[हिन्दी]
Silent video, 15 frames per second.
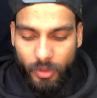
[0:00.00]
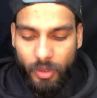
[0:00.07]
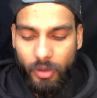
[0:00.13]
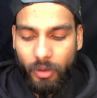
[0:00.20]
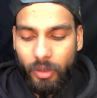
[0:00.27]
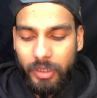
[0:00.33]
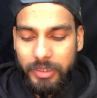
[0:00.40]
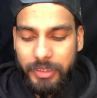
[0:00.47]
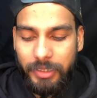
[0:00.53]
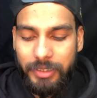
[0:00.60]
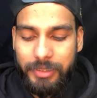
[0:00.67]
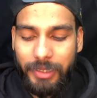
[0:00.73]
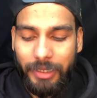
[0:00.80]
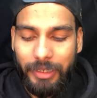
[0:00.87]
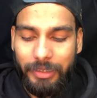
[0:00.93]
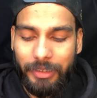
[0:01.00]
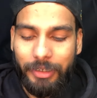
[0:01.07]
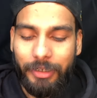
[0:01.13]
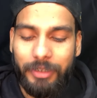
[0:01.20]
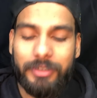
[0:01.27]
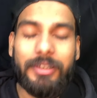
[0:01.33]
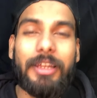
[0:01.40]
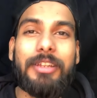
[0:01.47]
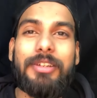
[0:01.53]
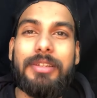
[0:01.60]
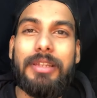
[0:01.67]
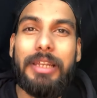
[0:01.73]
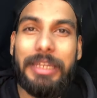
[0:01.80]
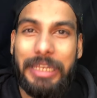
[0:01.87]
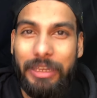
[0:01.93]
और इसके अंदर सारे इंग्रेडिएंट्स सारी
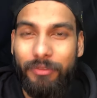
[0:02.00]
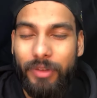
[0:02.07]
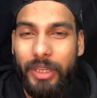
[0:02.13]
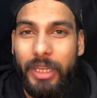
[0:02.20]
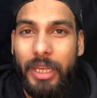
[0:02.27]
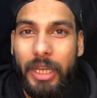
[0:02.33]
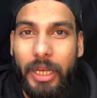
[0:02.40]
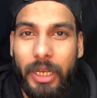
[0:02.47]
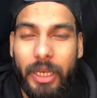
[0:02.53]
चीज़ें लिखी हुई हैं